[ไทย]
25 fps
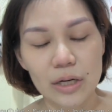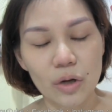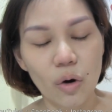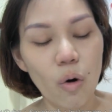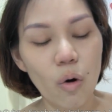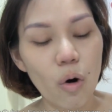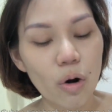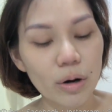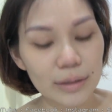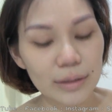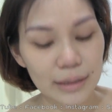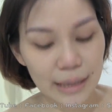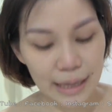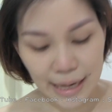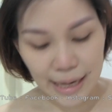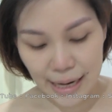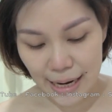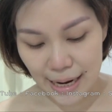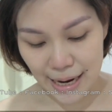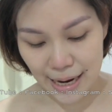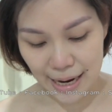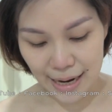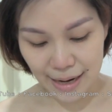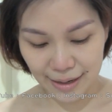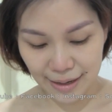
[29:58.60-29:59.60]
ทุก
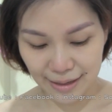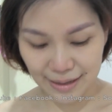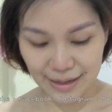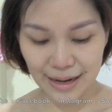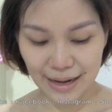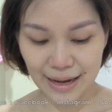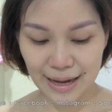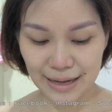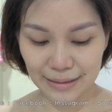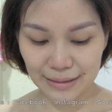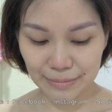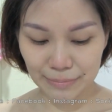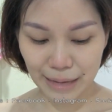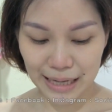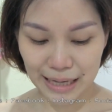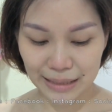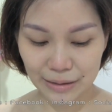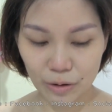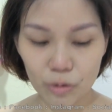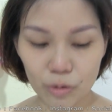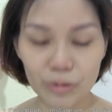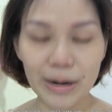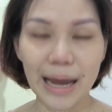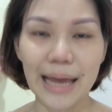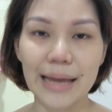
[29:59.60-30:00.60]
ที่นะคะ ไป
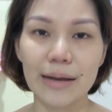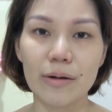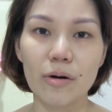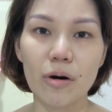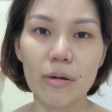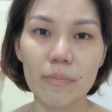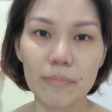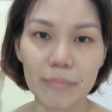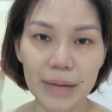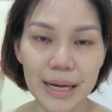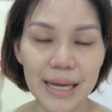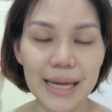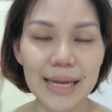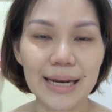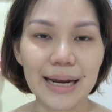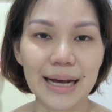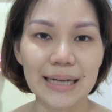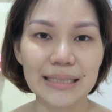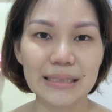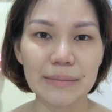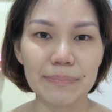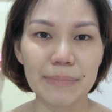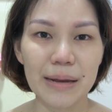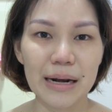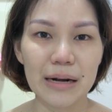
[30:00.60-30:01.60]
ตรงไหนก็มีนะ
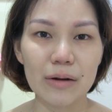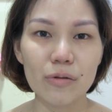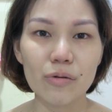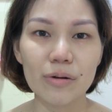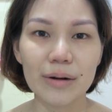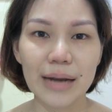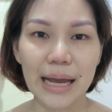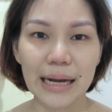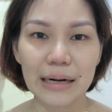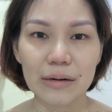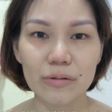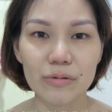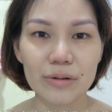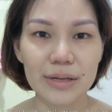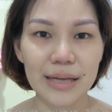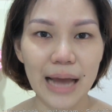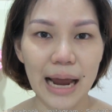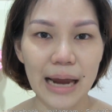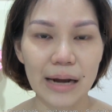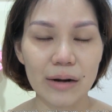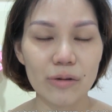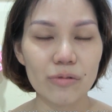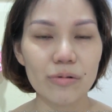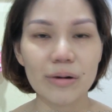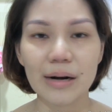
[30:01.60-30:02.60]
คะ จะเป็นรุ่นเล็กรุ่นให
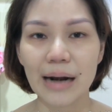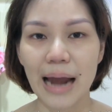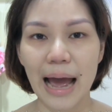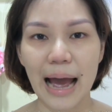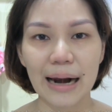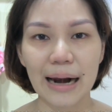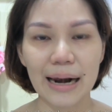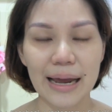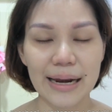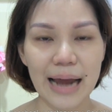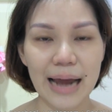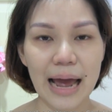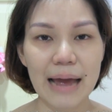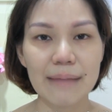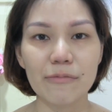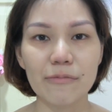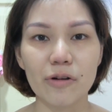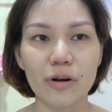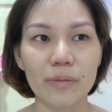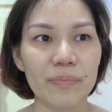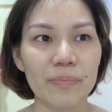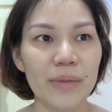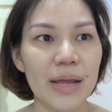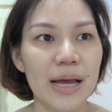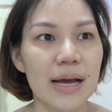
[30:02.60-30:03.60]
ญ่รุ่นกลางอะไรได้หม
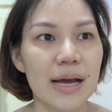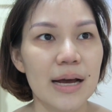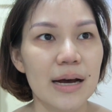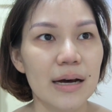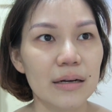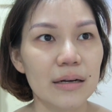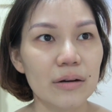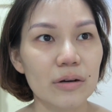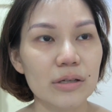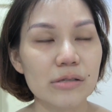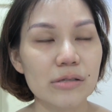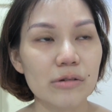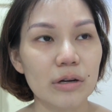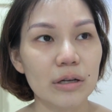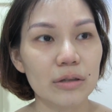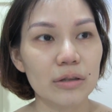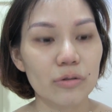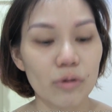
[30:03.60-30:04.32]
ด โดยส่วน